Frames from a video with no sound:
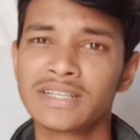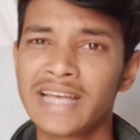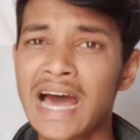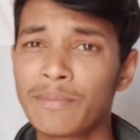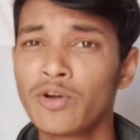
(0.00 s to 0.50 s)
সং
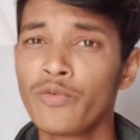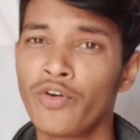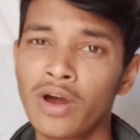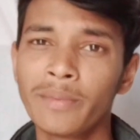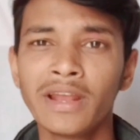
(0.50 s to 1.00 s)
যার ভিউ
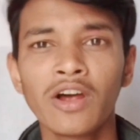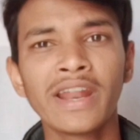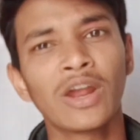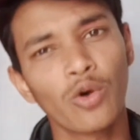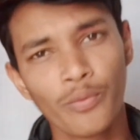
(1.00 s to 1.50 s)
ফোর
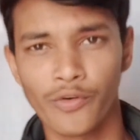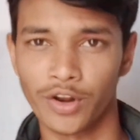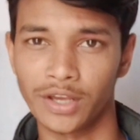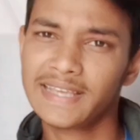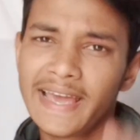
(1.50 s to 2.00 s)
মিলিয়নের
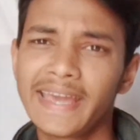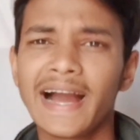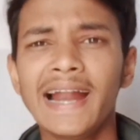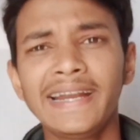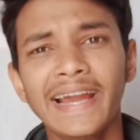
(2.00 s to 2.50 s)
উপরে এই
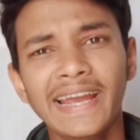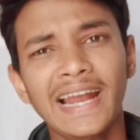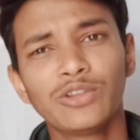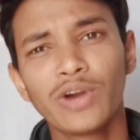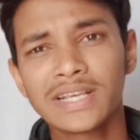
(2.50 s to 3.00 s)
গানটা
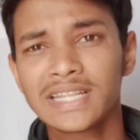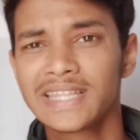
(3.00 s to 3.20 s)
কিনা দুই